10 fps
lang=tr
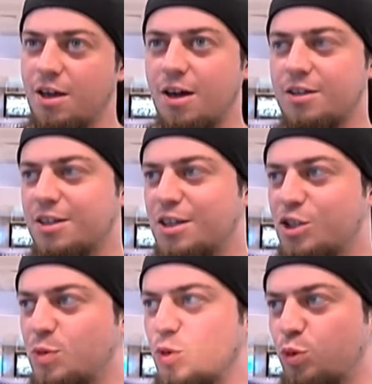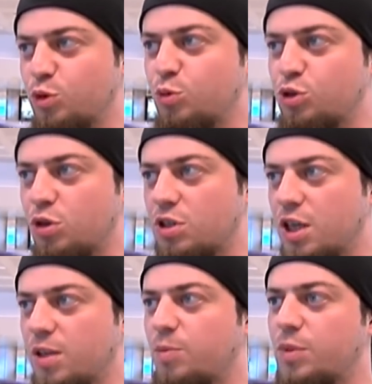artık hiçbir umudumuz
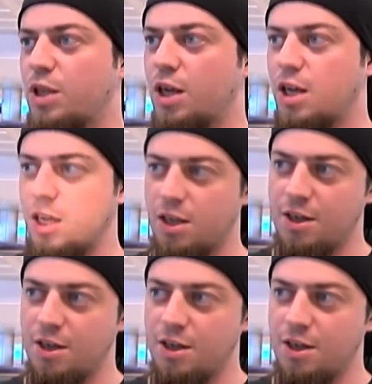yokken bir daha